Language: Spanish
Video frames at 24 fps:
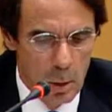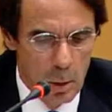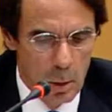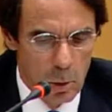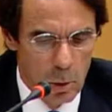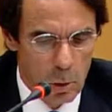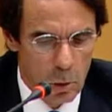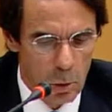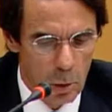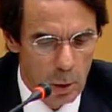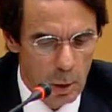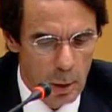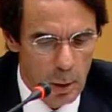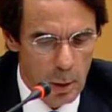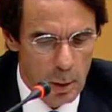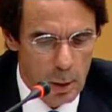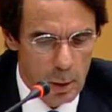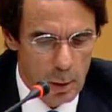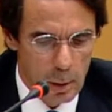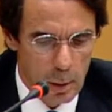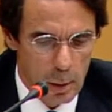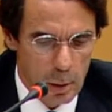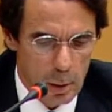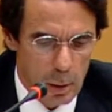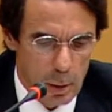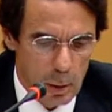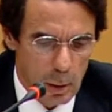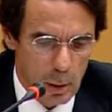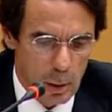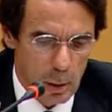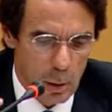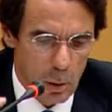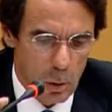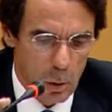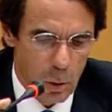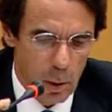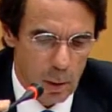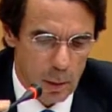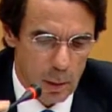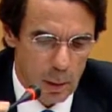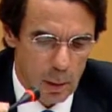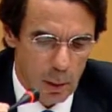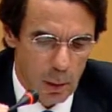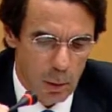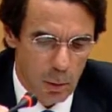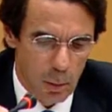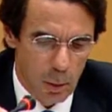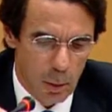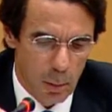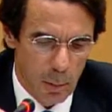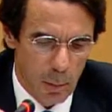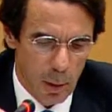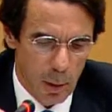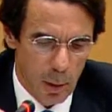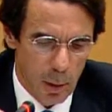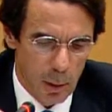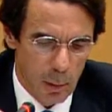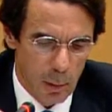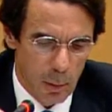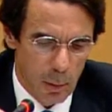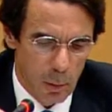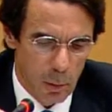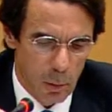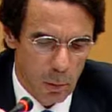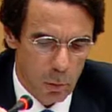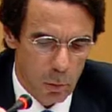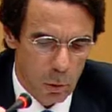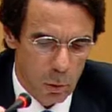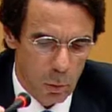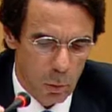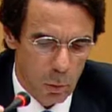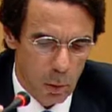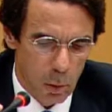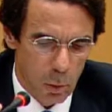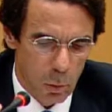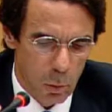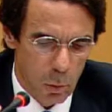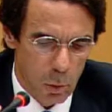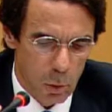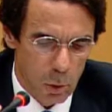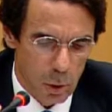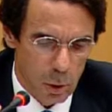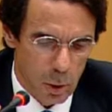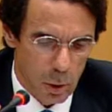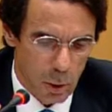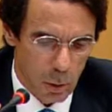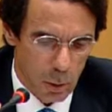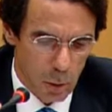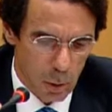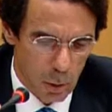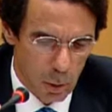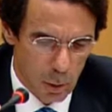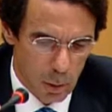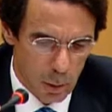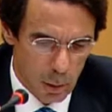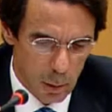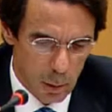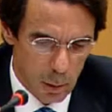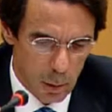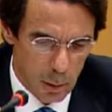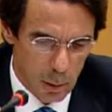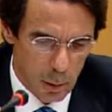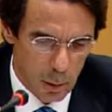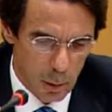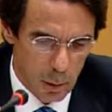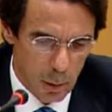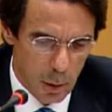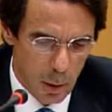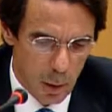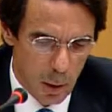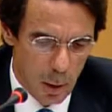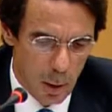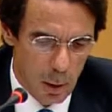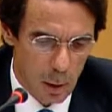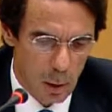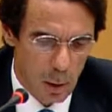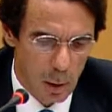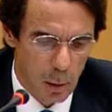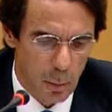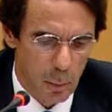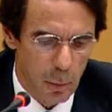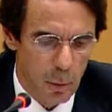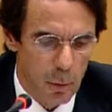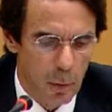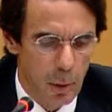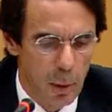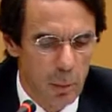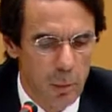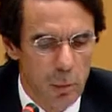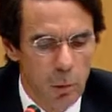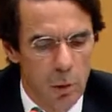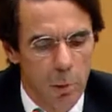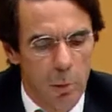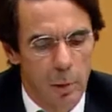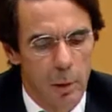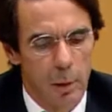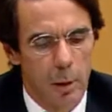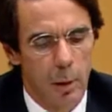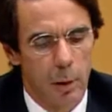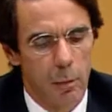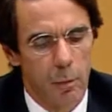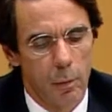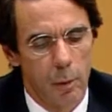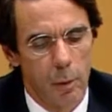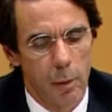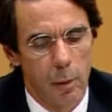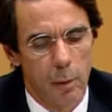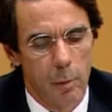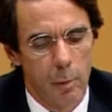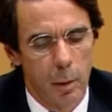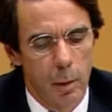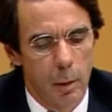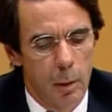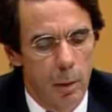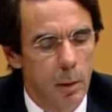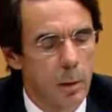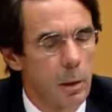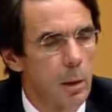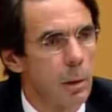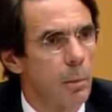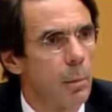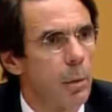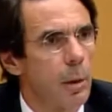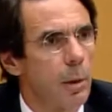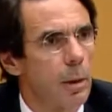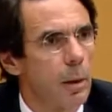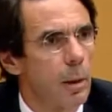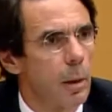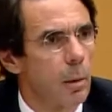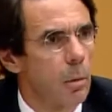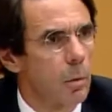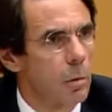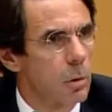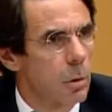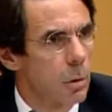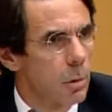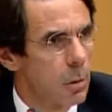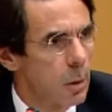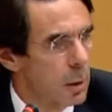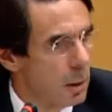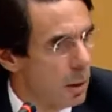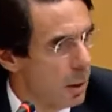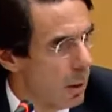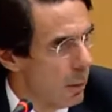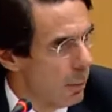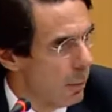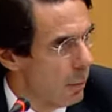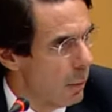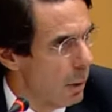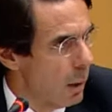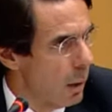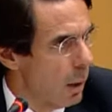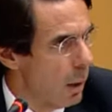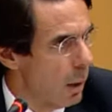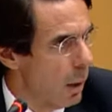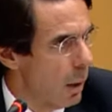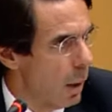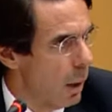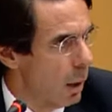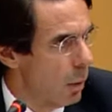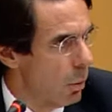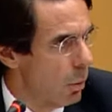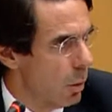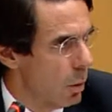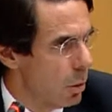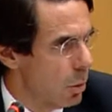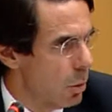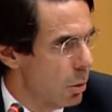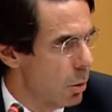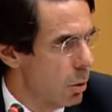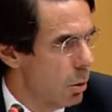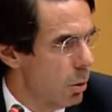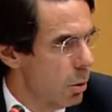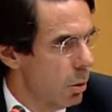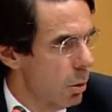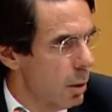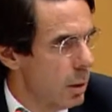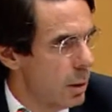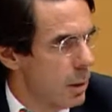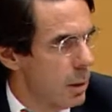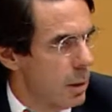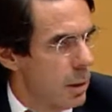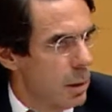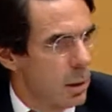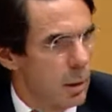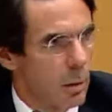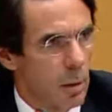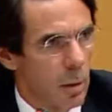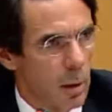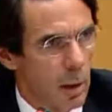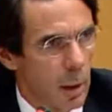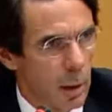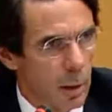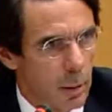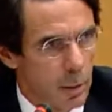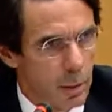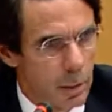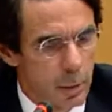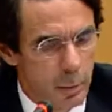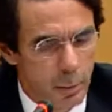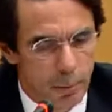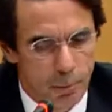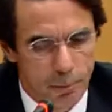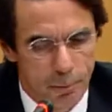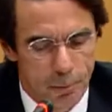Son ideas con las que quiero llamar la atención sobre algunos errores que podríamos cometer fácilmente si perdiéramos de vista algunas cuestiones esenciales.